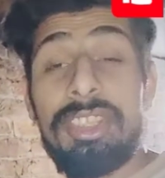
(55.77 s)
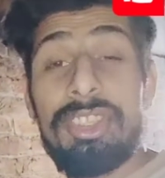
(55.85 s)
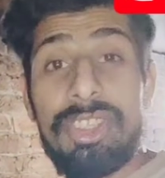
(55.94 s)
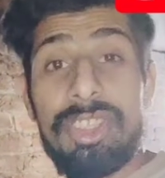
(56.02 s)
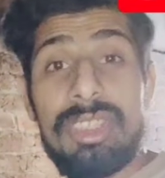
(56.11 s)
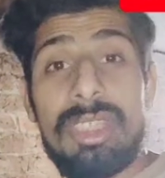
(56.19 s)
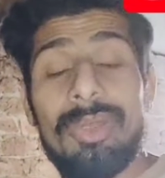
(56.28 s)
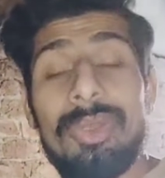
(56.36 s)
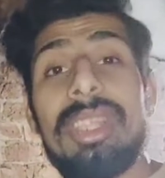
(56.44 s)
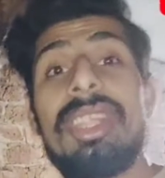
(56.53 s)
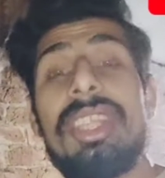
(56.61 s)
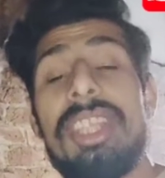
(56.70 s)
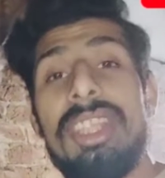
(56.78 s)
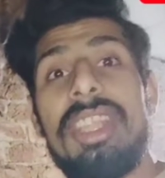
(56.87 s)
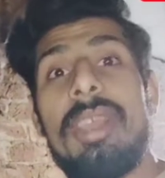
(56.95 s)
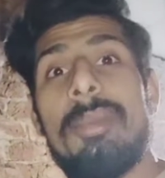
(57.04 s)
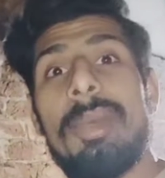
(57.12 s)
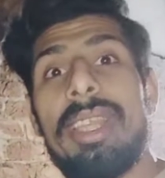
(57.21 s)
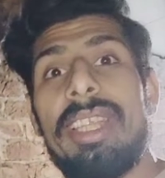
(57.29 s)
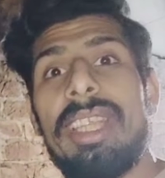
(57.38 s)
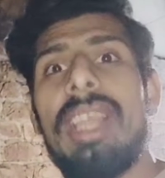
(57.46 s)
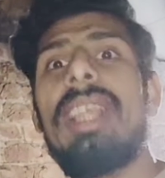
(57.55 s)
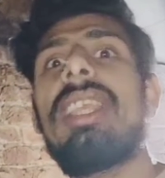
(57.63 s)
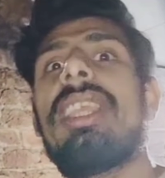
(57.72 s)
इस शीशे को इतनी इंटें मारी
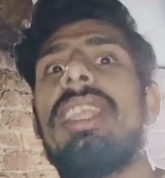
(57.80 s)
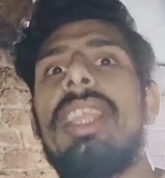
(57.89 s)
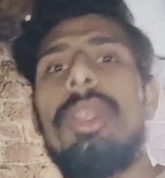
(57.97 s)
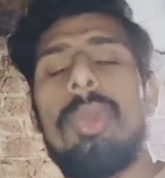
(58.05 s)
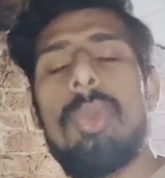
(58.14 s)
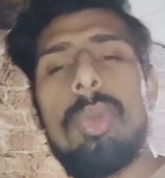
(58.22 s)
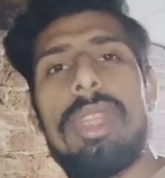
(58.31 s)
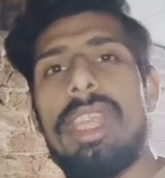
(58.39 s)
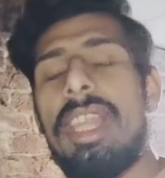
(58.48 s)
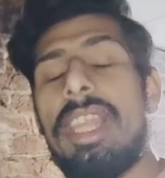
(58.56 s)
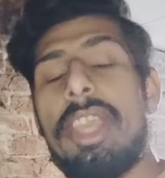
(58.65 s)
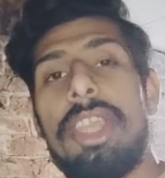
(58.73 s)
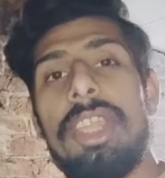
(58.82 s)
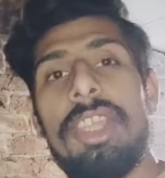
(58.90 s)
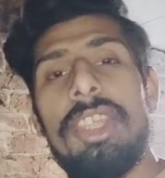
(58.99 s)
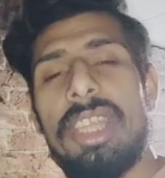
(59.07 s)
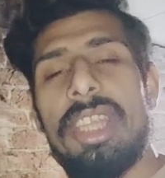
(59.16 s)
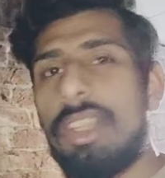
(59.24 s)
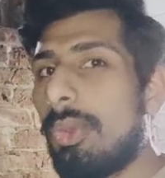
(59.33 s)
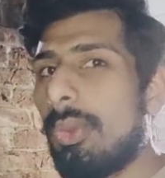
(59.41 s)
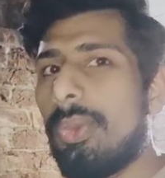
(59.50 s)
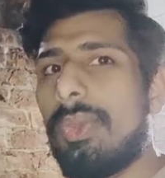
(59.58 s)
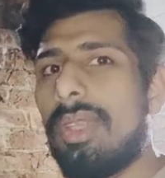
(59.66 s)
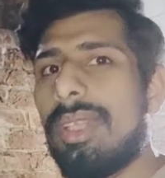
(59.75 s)
हैं कि ये टूट जाए लेकिन ये
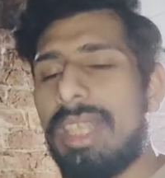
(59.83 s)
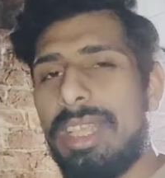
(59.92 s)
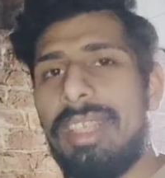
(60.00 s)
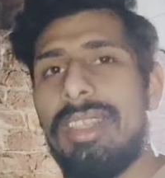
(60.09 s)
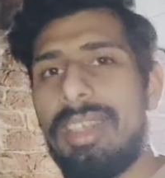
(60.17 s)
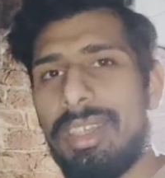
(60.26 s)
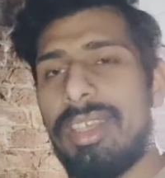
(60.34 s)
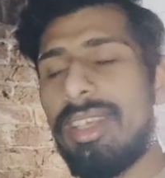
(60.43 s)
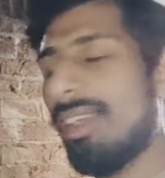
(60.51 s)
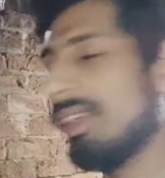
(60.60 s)
टूट नहीं रहा